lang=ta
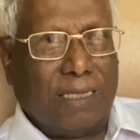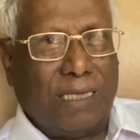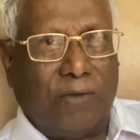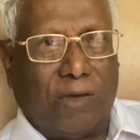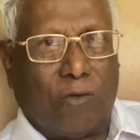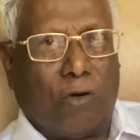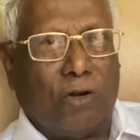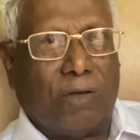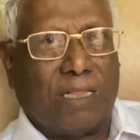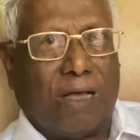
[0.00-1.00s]
இவர்
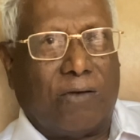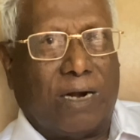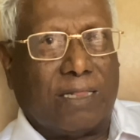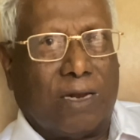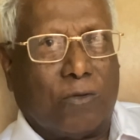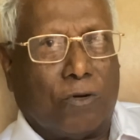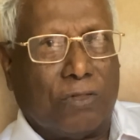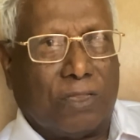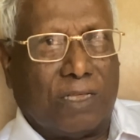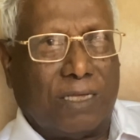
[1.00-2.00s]
கொண்டு வந்து அவரிடத்தில்
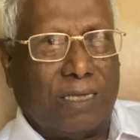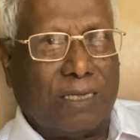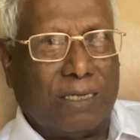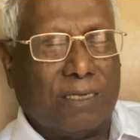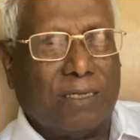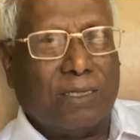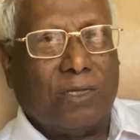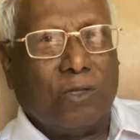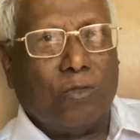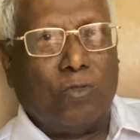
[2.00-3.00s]
கொடுத்து
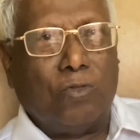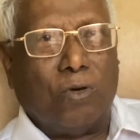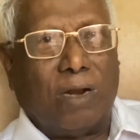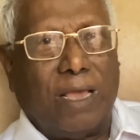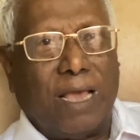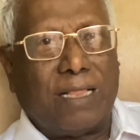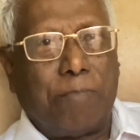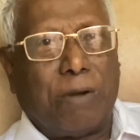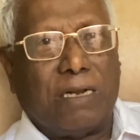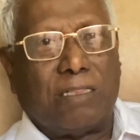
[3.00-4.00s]
துரை அதை
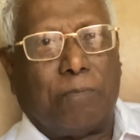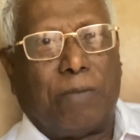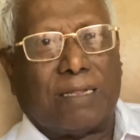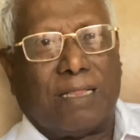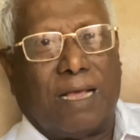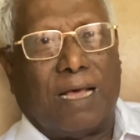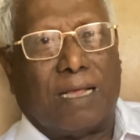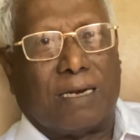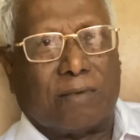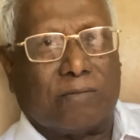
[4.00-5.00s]
படித்து பார்த்தார்